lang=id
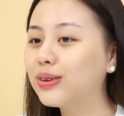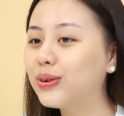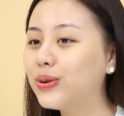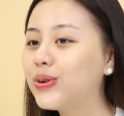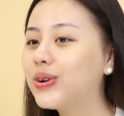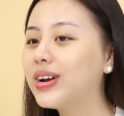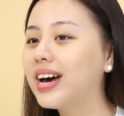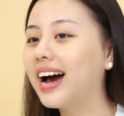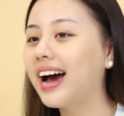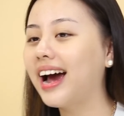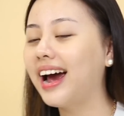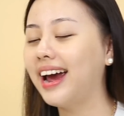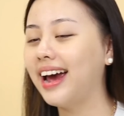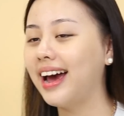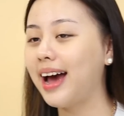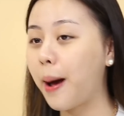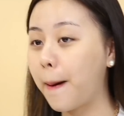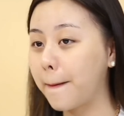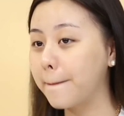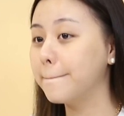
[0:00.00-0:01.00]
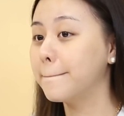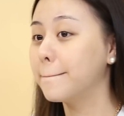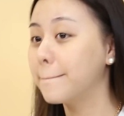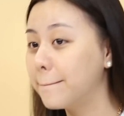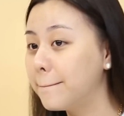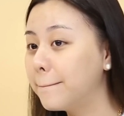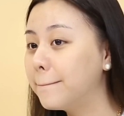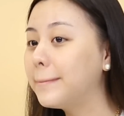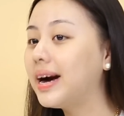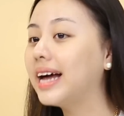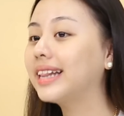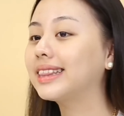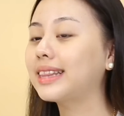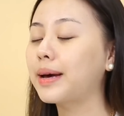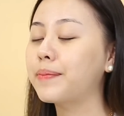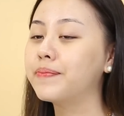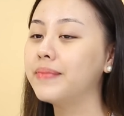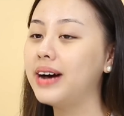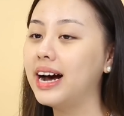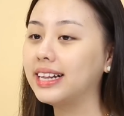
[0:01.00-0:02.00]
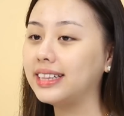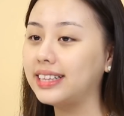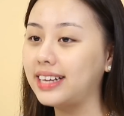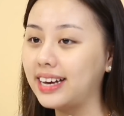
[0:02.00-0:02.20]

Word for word: tuh udah kayak mantap banget